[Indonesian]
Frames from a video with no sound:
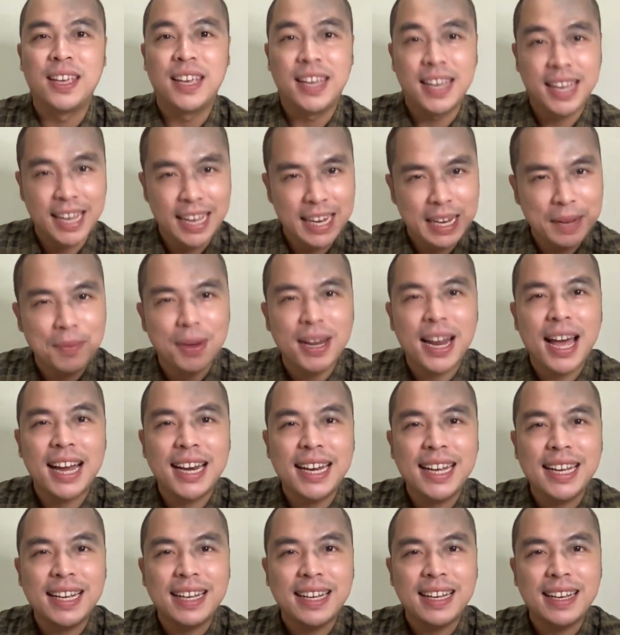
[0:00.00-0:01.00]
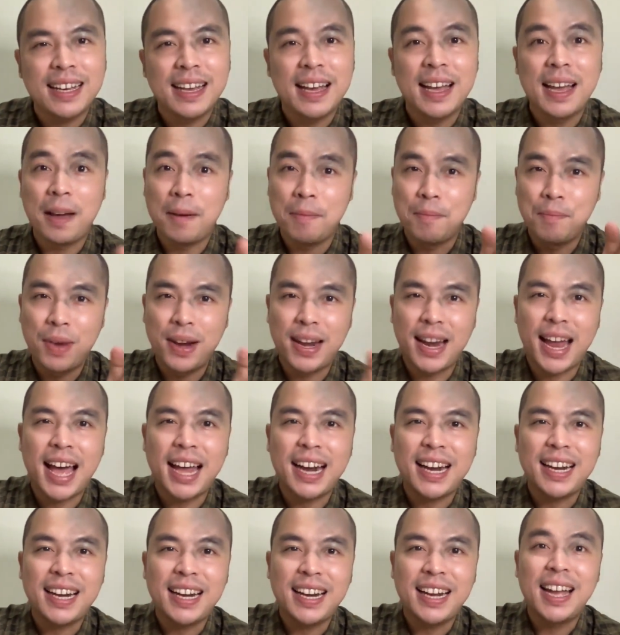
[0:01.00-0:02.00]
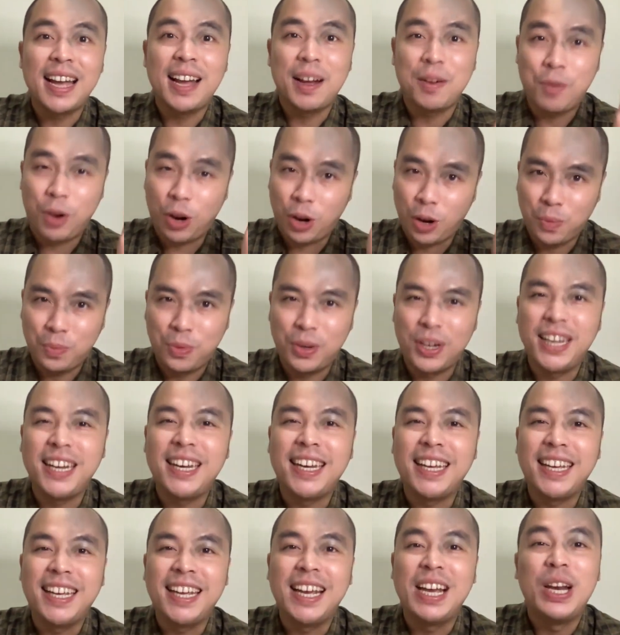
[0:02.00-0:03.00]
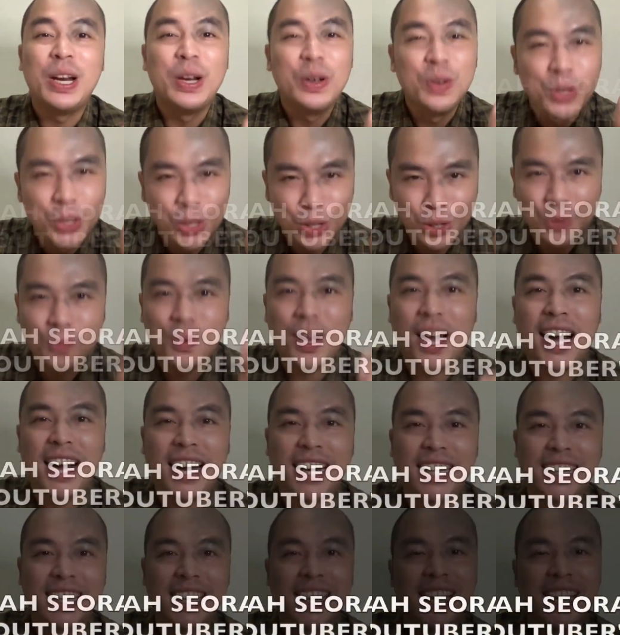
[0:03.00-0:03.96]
Ini menarik, benar, walaupun ini lucu banget.